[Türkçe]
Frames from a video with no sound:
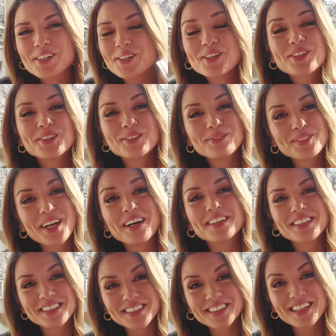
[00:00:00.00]
koyu
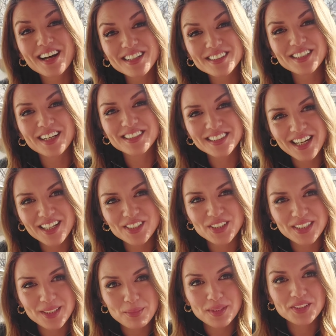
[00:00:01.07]
kumrallarında rahat rahat
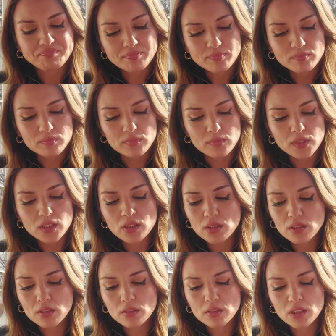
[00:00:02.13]
tercih edebilir.
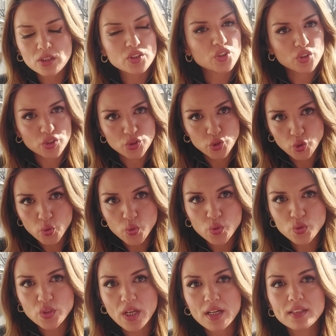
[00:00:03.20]
kalıcılığı çok
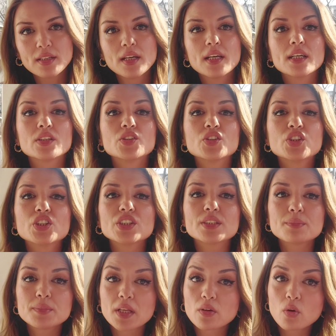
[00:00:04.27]
güzel.
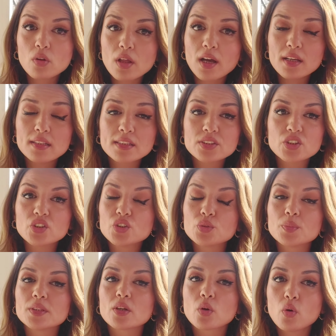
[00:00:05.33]
Çizimde kolaylık,
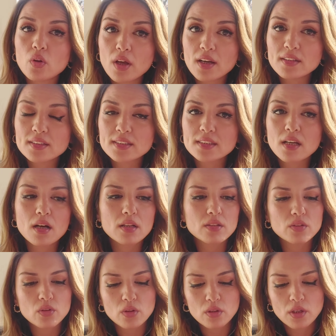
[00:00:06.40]
çalışmada kolaylık
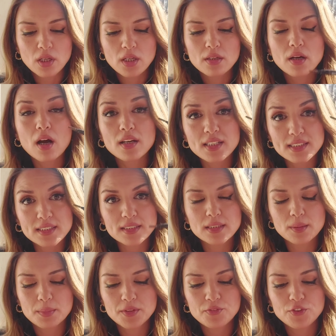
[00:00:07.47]
sağlıyor.
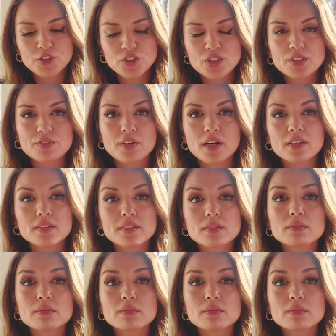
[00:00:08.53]
Arkasında da bir fırçası var.